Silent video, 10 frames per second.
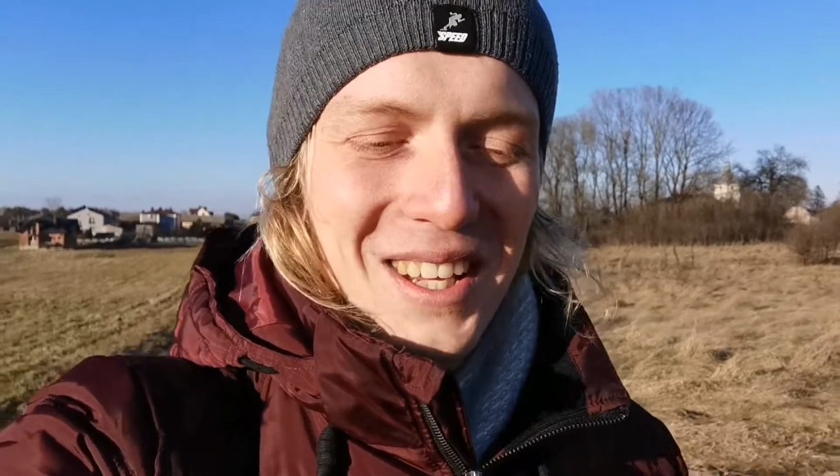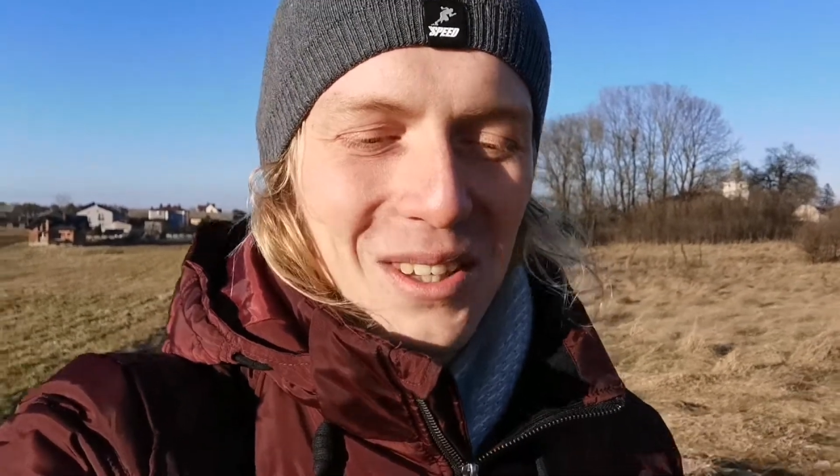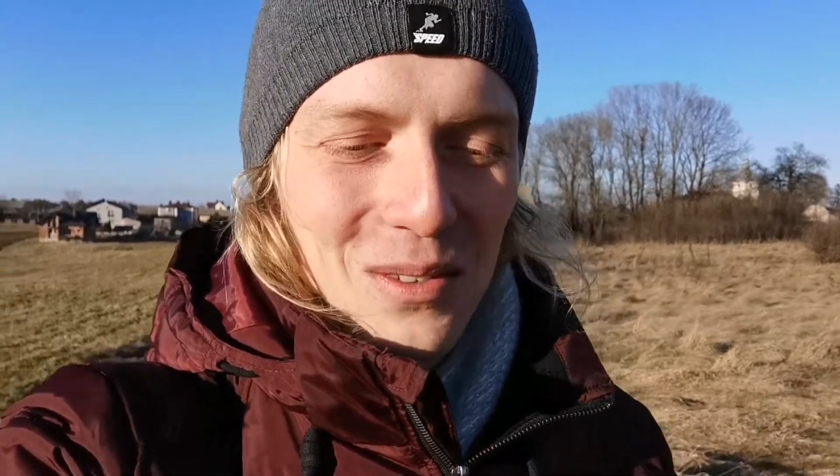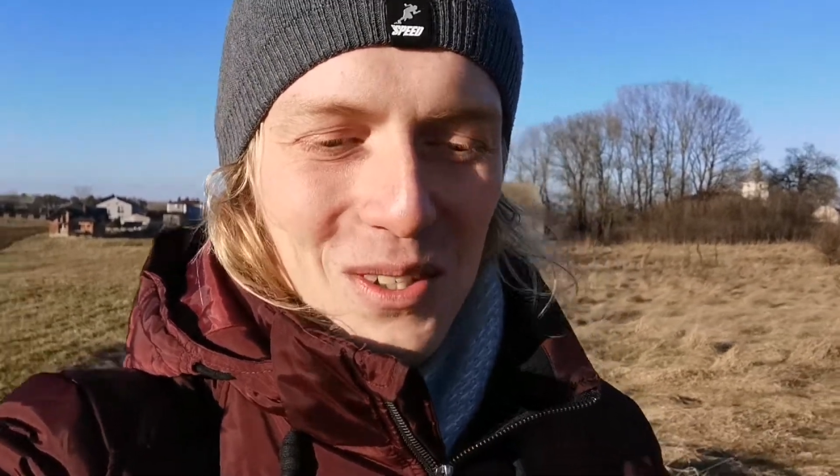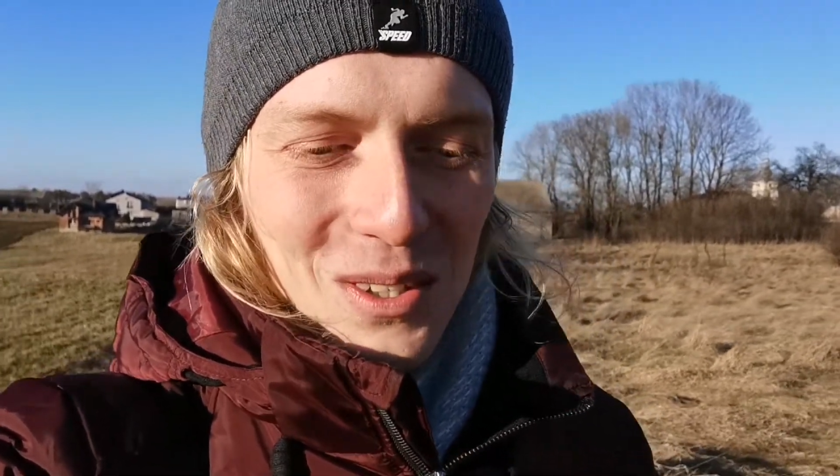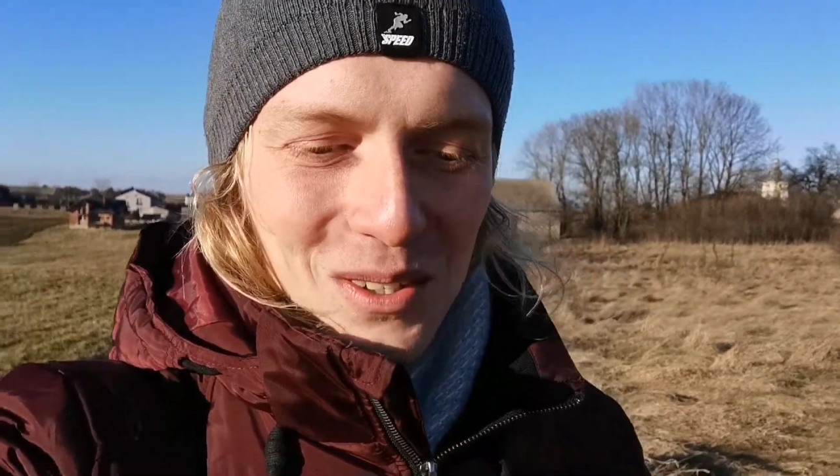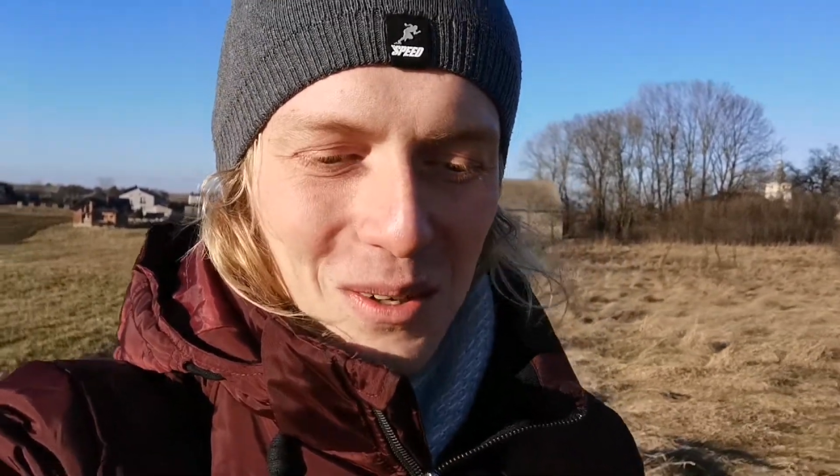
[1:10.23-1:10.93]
i to wszystko